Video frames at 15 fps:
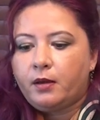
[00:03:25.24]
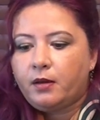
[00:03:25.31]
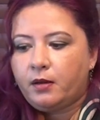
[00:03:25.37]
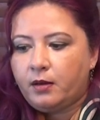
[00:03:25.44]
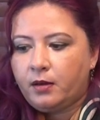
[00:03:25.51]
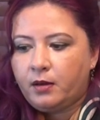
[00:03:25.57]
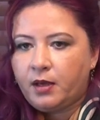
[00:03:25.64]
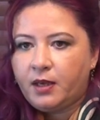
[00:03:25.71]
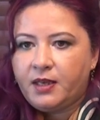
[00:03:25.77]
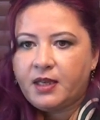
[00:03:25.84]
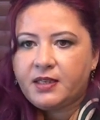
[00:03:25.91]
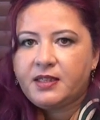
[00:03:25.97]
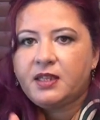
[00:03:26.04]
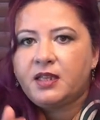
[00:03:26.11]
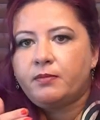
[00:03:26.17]
e,
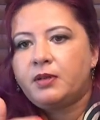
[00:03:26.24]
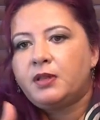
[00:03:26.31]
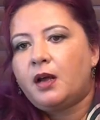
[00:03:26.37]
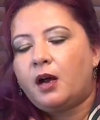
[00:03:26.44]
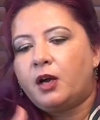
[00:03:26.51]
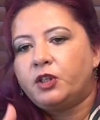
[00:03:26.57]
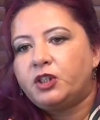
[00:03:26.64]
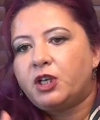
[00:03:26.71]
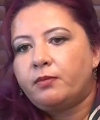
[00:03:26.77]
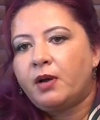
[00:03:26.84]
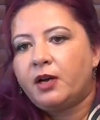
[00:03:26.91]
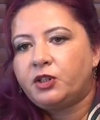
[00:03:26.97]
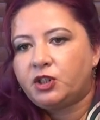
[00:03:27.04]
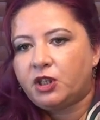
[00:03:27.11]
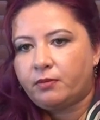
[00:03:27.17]
yazılımın
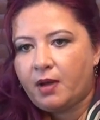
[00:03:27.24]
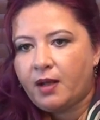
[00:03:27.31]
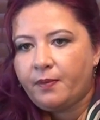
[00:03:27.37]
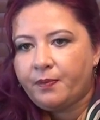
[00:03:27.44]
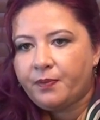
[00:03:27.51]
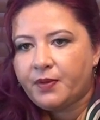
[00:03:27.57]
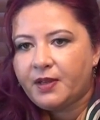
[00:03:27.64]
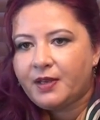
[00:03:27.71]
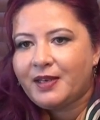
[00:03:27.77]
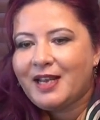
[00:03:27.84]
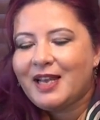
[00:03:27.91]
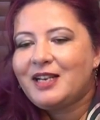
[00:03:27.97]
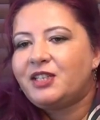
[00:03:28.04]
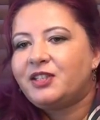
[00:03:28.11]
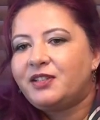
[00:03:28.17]
aşama aşama
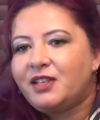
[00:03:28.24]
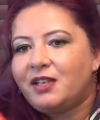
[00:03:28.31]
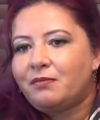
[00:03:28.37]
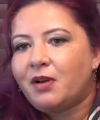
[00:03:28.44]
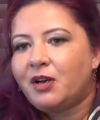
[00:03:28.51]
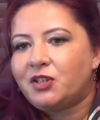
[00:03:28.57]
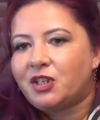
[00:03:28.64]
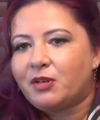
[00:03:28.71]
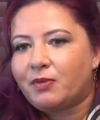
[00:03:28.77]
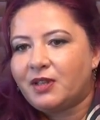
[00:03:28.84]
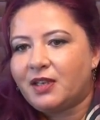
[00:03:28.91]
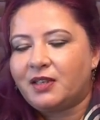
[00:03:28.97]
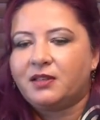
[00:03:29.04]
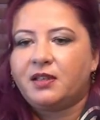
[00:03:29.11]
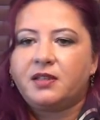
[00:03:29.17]
geliştirilme
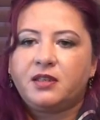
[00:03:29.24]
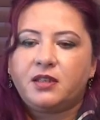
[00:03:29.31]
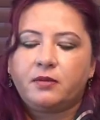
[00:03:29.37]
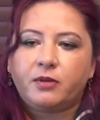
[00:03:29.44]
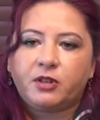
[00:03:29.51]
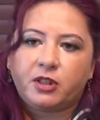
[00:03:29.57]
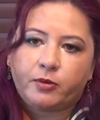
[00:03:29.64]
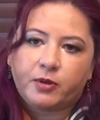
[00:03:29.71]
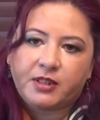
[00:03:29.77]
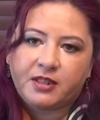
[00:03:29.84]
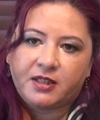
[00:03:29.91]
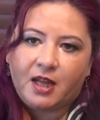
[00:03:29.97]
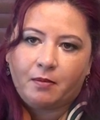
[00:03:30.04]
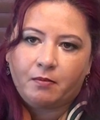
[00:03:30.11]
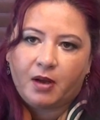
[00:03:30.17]
aşamaları, tasarım
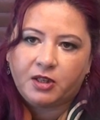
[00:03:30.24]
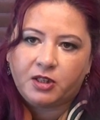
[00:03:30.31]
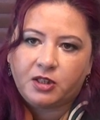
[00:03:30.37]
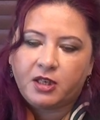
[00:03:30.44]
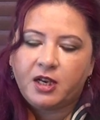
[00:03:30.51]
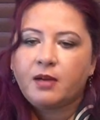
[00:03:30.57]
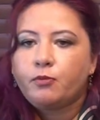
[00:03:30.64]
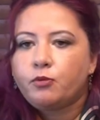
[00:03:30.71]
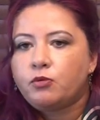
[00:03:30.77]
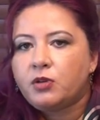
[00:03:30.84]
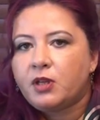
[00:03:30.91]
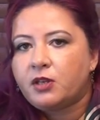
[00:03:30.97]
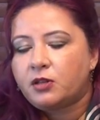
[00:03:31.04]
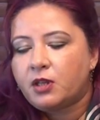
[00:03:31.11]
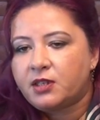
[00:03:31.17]
aşamasından başlayarak
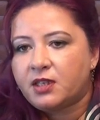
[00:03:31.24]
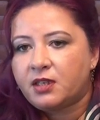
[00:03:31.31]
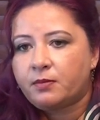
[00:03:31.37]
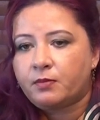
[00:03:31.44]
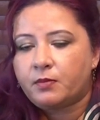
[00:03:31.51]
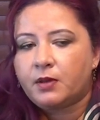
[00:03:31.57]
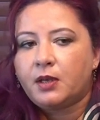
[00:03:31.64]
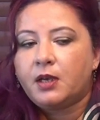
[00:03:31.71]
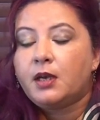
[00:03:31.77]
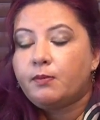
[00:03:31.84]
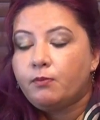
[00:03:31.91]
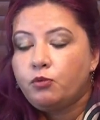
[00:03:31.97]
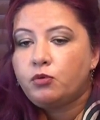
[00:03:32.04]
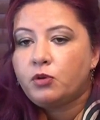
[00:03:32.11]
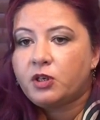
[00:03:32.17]
bütün tasarım
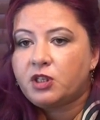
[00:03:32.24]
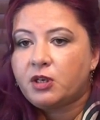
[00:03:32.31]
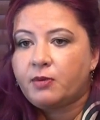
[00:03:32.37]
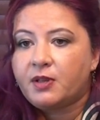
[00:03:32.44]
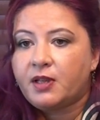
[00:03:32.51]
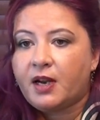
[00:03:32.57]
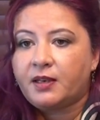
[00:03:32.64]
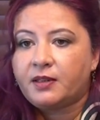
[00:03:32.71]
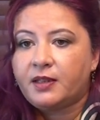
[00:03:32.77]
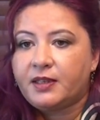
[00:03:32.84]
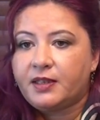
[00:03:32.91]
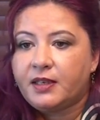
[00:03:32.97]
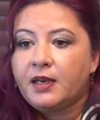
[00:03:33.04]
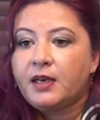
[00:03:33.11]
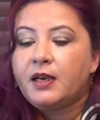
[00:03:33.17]
bütün
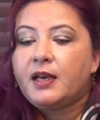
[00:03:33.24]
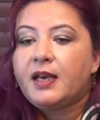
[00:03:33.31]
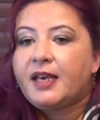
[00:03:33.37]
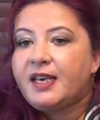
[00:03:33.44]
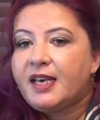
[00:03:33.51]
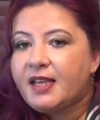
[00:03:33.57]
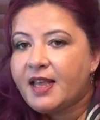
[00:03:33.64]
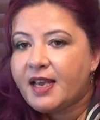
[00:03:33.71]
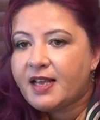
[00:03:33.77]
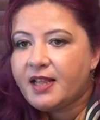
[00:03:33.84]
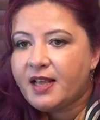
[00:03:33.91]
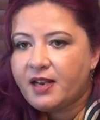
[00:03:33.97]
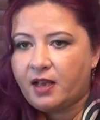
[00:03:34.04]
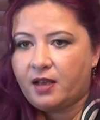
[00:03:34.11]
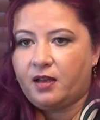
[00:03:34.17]
aşamalarındaki
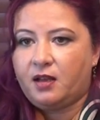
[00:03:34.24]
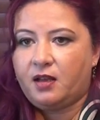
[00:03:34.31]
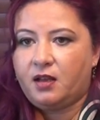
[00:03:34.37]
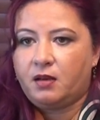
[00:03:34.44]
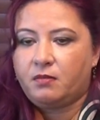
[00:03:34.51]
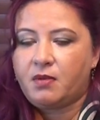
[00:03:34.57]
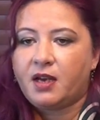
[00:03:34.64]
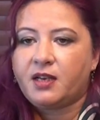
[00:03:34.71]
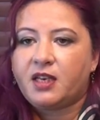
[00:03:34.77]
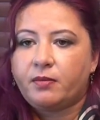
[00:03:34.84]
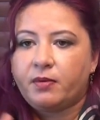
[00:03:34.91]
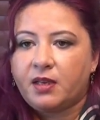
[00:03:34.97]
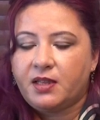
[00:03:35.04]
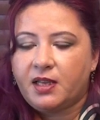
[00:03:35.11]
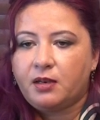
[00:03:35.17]
yedekleri
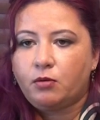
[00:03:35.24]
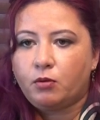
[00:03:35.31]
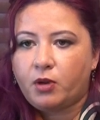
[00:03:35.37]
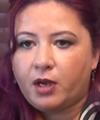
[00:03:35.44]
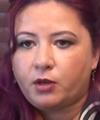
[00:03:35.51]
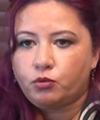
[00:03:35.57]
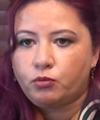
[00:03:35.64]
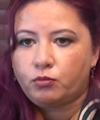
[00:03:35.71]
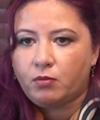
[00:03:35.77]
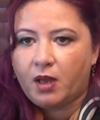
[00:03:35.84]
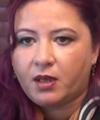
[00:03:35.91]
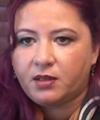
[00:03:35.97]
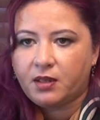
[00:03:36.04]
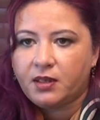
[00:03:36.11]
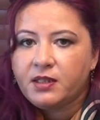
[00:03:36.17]
mahkemeye delil olarak
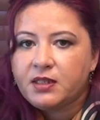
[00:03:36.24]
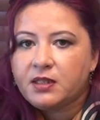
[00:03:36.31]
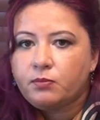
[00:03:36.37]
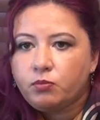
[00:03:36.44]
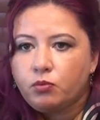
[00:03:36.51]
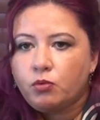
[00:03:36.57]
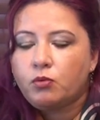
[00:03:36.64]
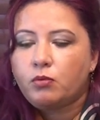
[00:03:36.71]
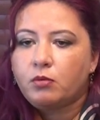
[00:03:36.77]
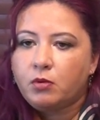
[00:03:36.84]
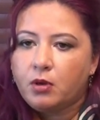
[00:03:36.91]
sunmaktayız. Bu